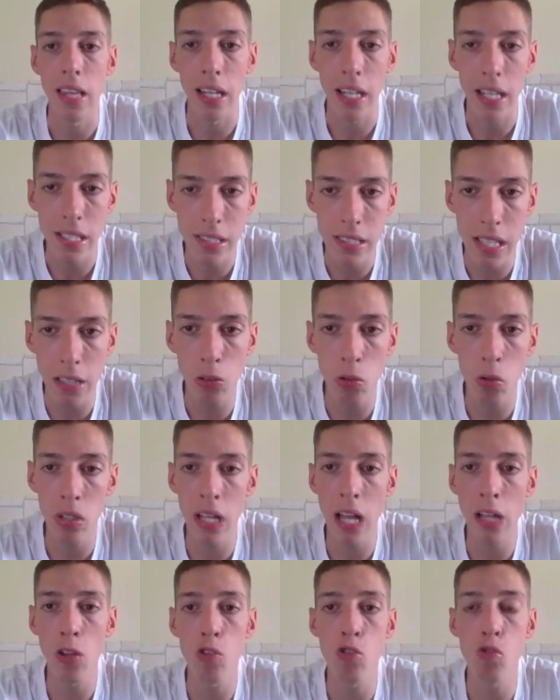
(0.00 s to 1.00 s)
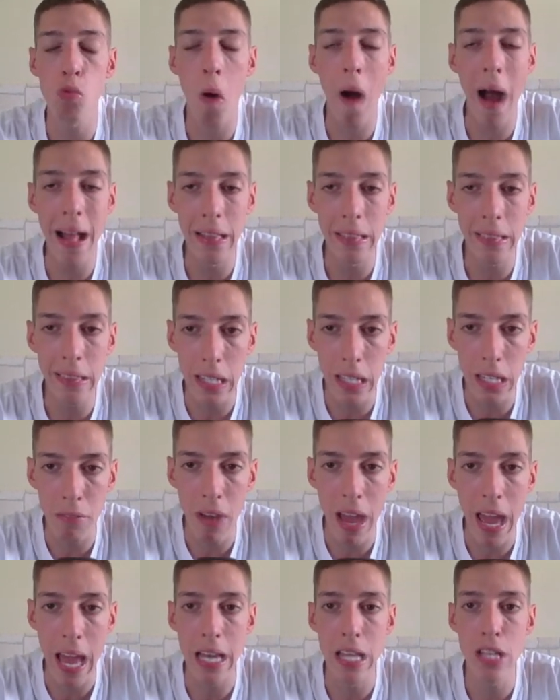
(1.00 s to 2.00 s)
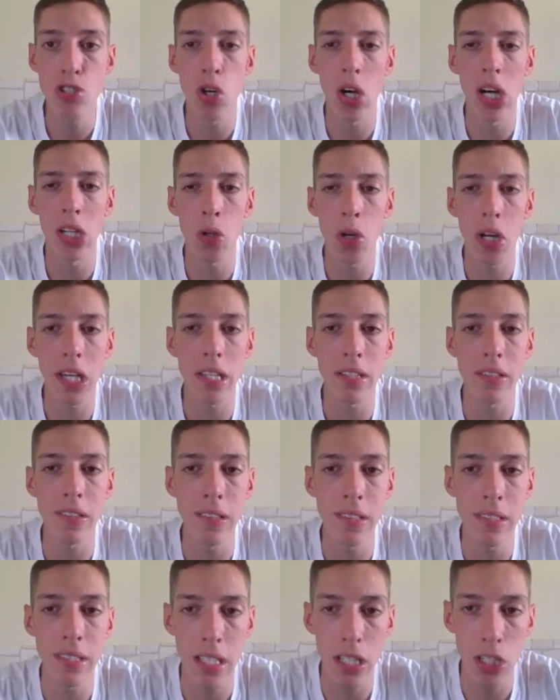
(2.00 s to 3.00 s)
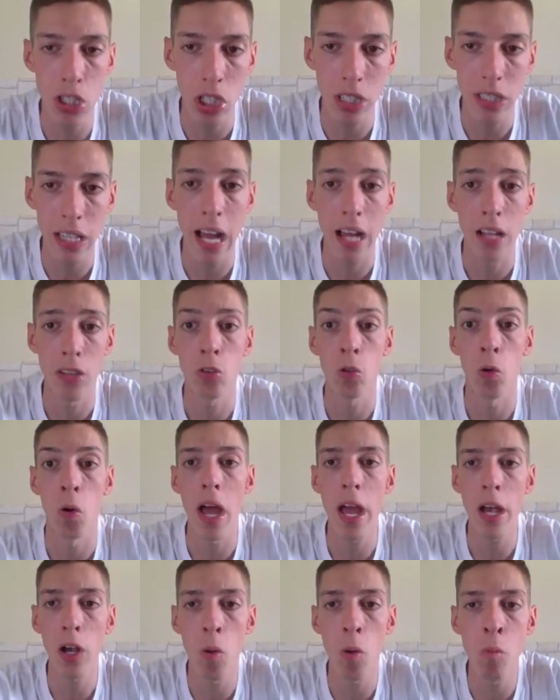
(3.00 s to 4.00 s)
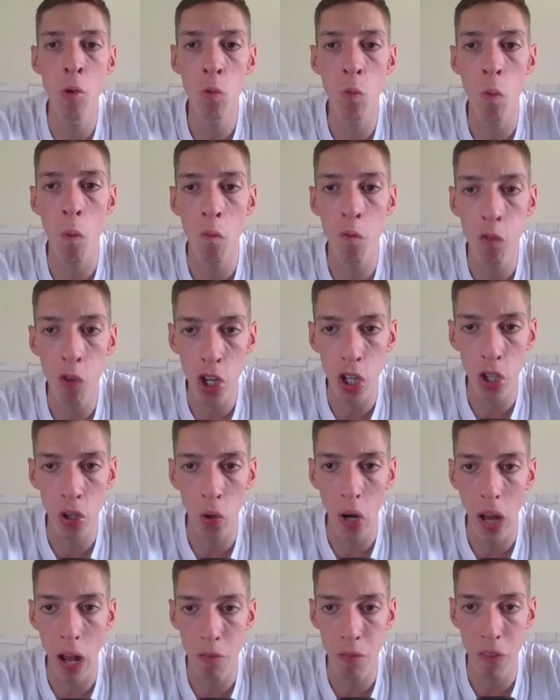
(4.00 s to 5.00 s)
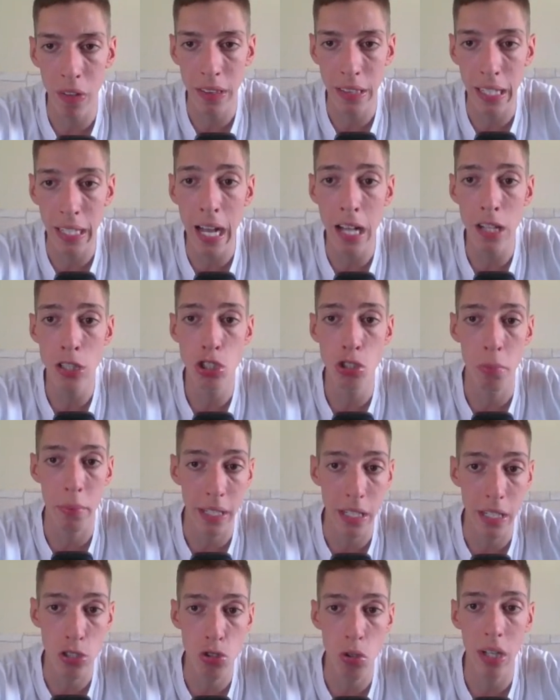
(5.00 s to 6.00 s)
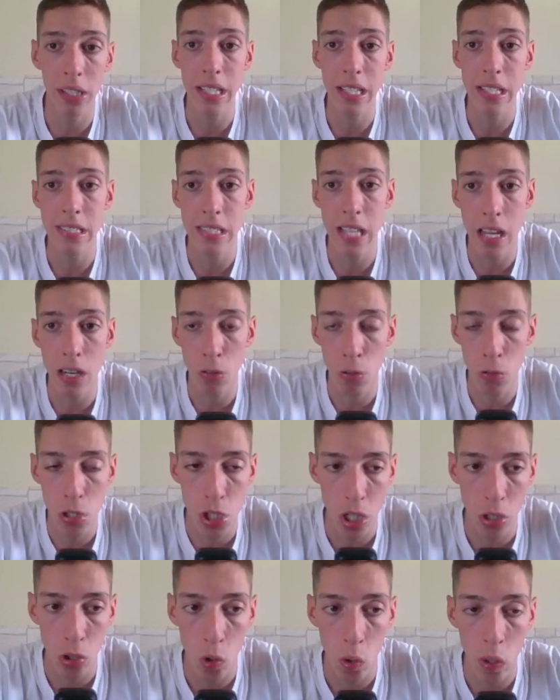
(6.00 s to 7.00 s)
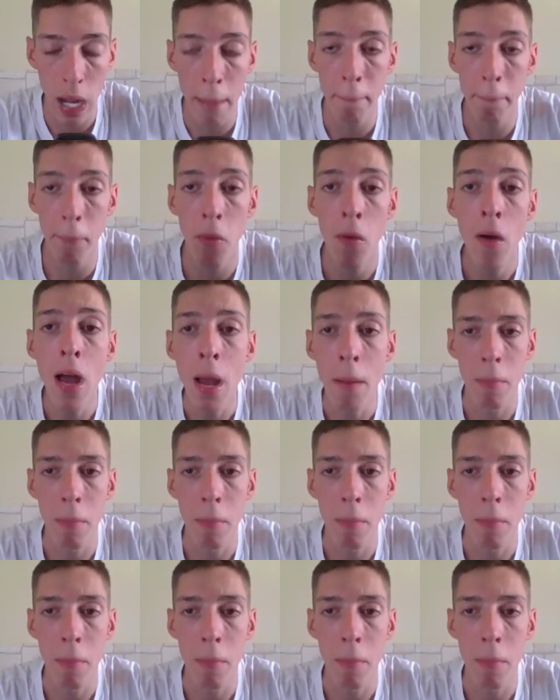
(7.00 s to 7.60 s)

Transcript: che sta tornando su alti livelli, giocatore che si inserisce tanto, è comunque un fuorirola al fantacalcio perché gioca da esterno di centrocampo,